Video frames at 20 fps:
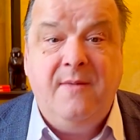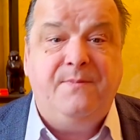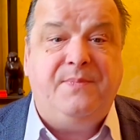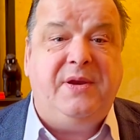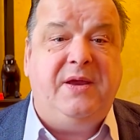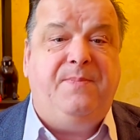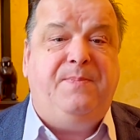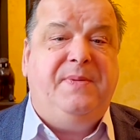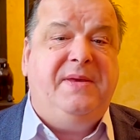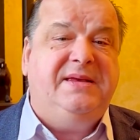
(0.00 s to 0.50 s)

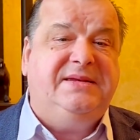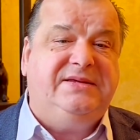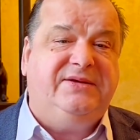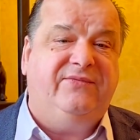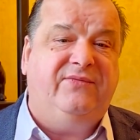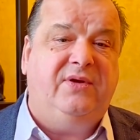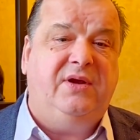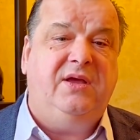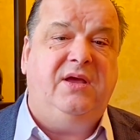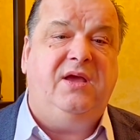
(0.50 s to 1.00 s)

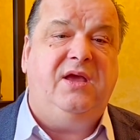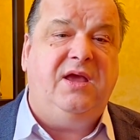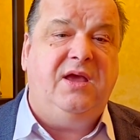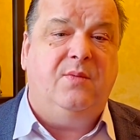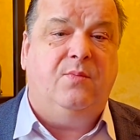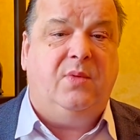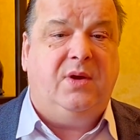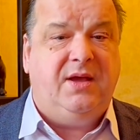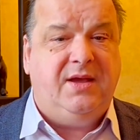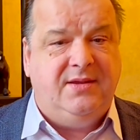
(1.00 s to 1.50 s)
приписывали
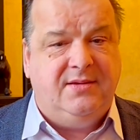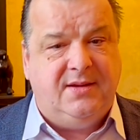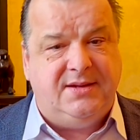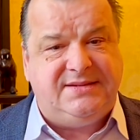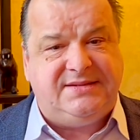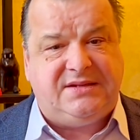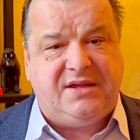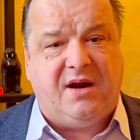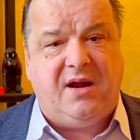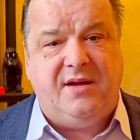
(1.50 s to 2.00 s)
им
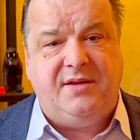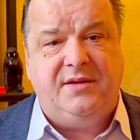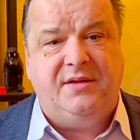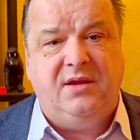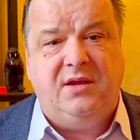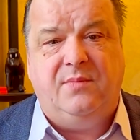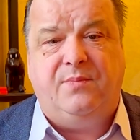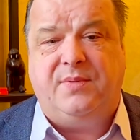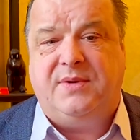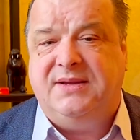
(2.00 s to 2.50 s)

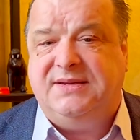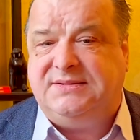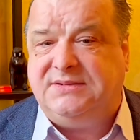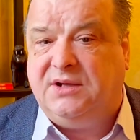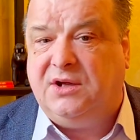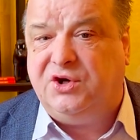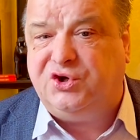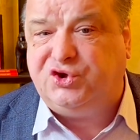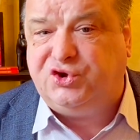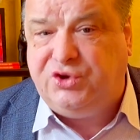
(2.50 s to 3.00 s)
иностранное
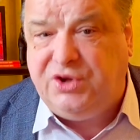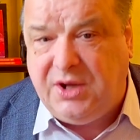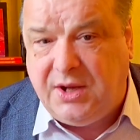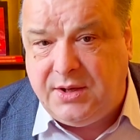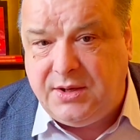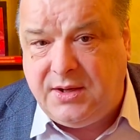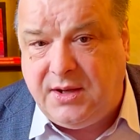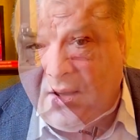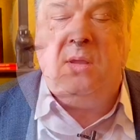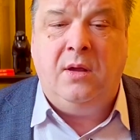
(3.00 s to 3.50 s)

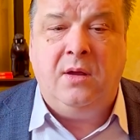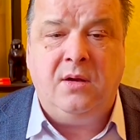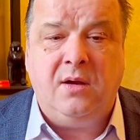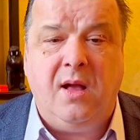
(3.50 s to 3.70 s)
происхождение,